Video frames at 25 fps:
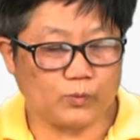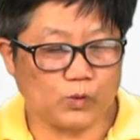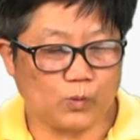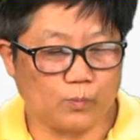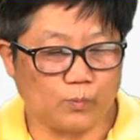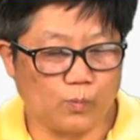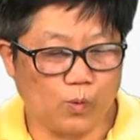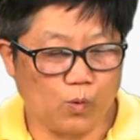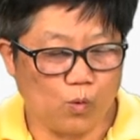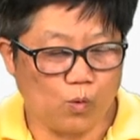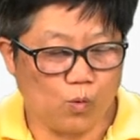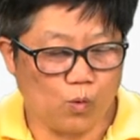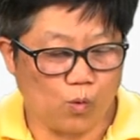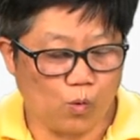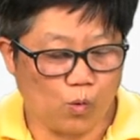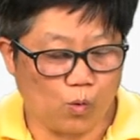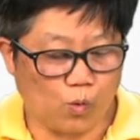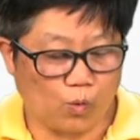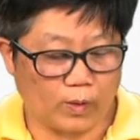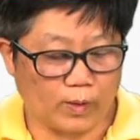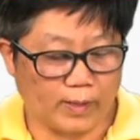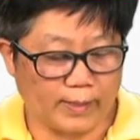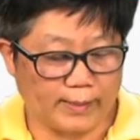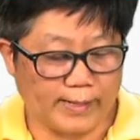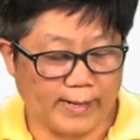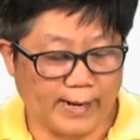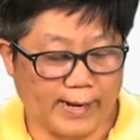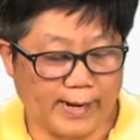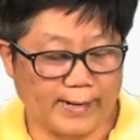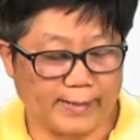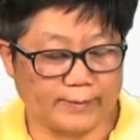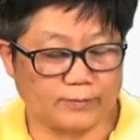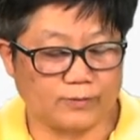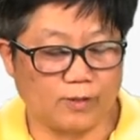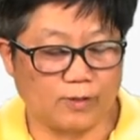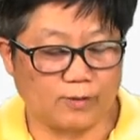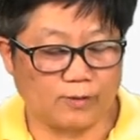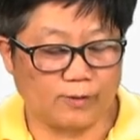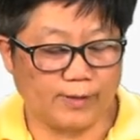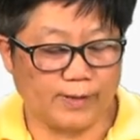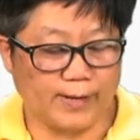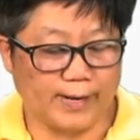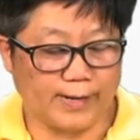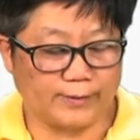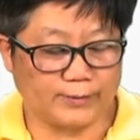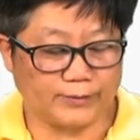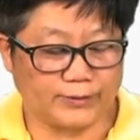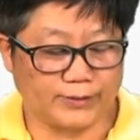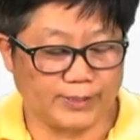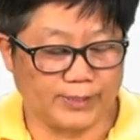ปชมพู่ขนาด
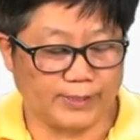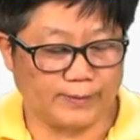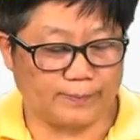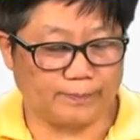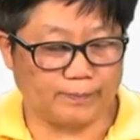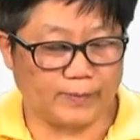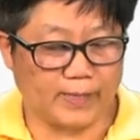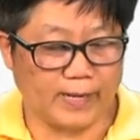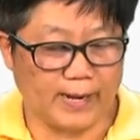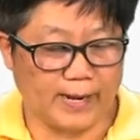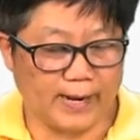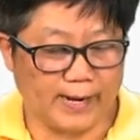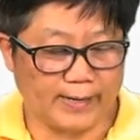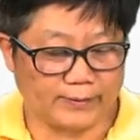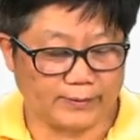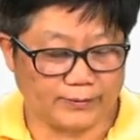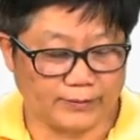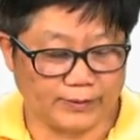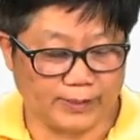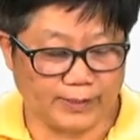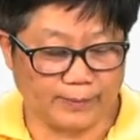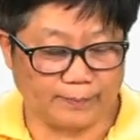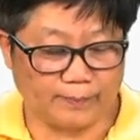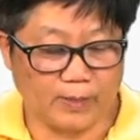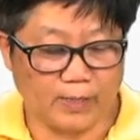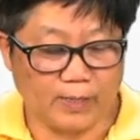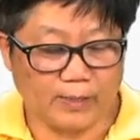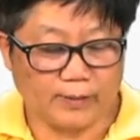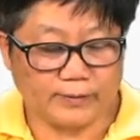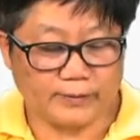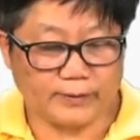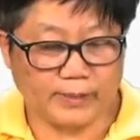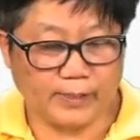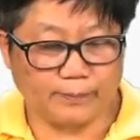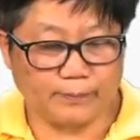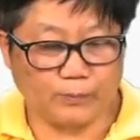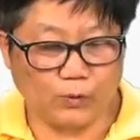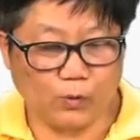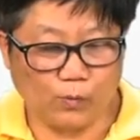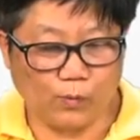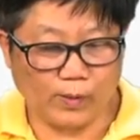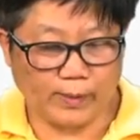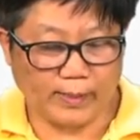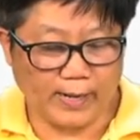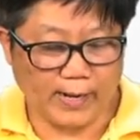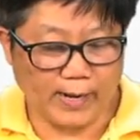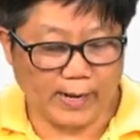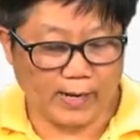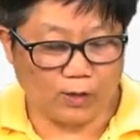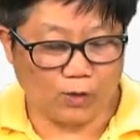250 และ 50 จำนวน
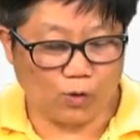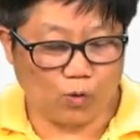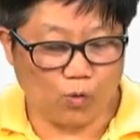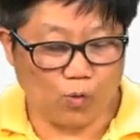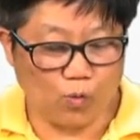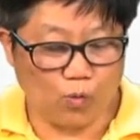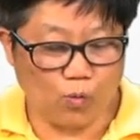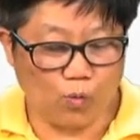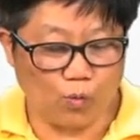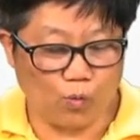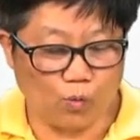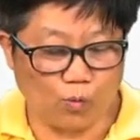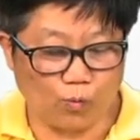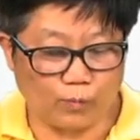5 คู่